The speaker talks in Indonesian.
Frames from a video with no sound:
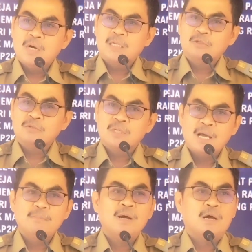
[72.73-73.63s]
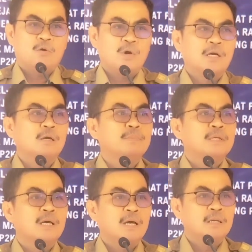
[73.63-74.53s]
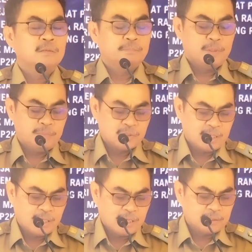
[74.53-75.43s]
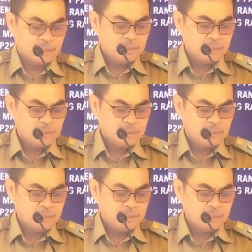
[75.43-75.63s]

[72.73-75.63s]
pelatih yang menyadarkan tentang bahaya narkoba.